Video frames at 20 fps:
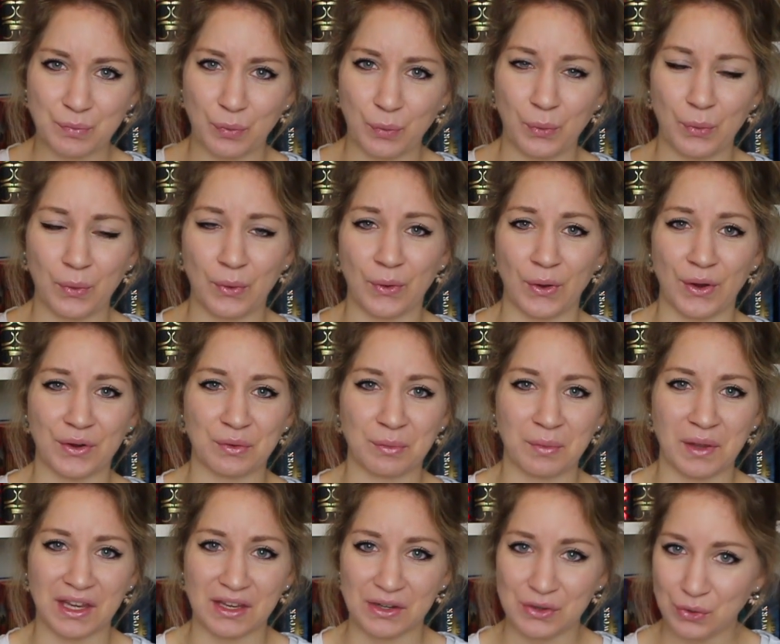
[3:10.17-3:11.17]
Buch konnte
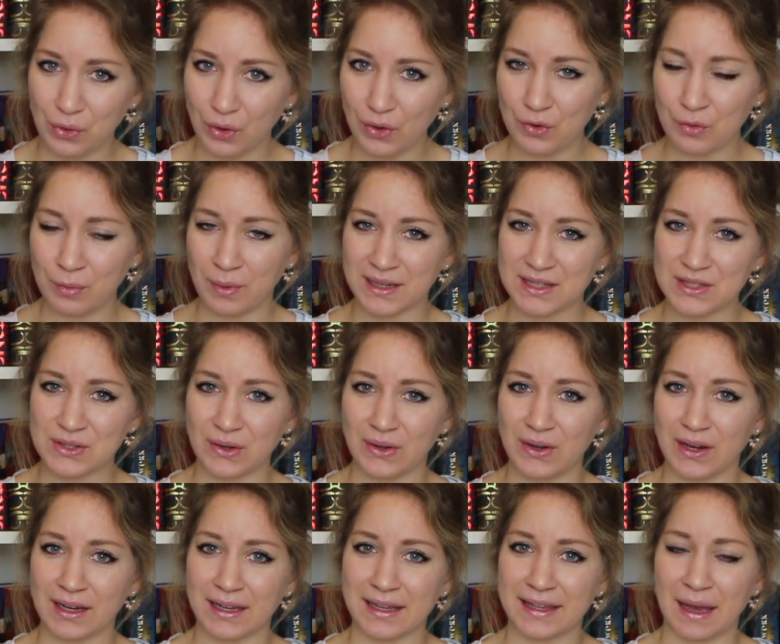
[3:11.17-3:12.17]
mich null
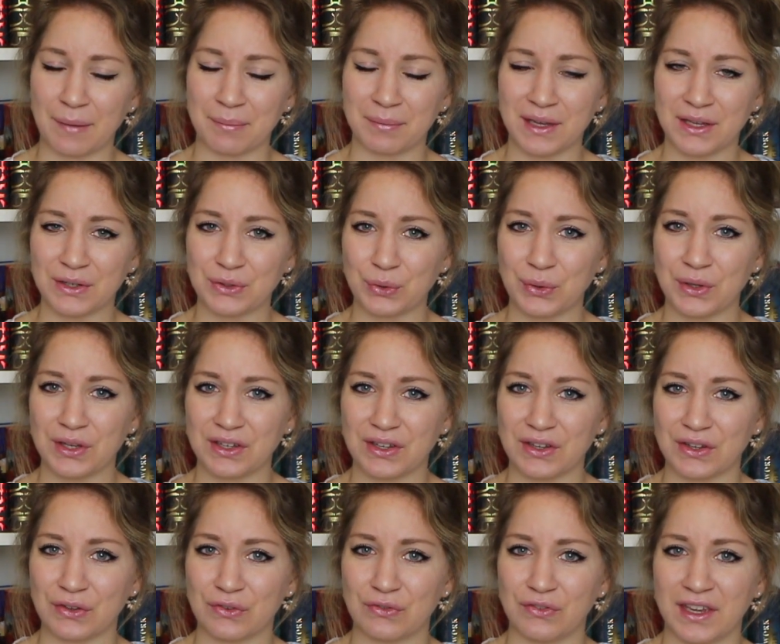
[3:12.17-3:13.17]
überzeugen. Ich habe mich
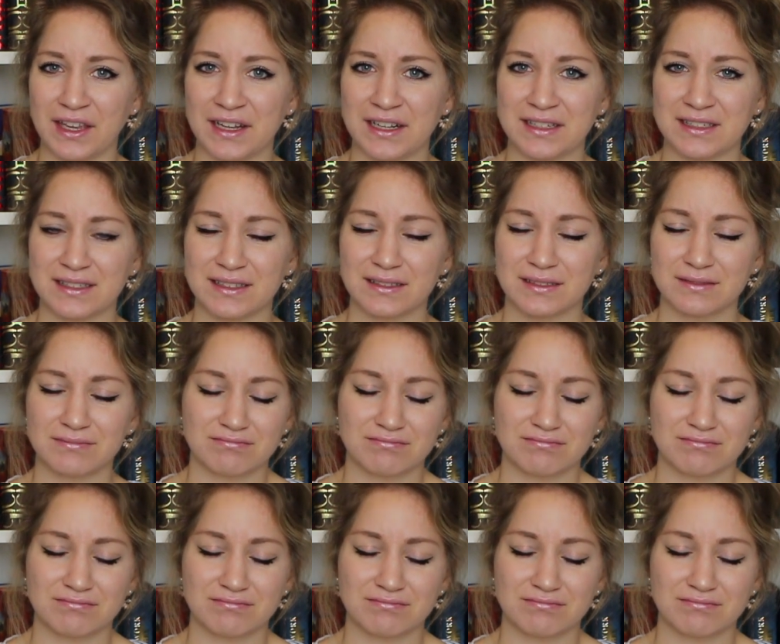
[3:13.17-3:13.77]
durchgequält.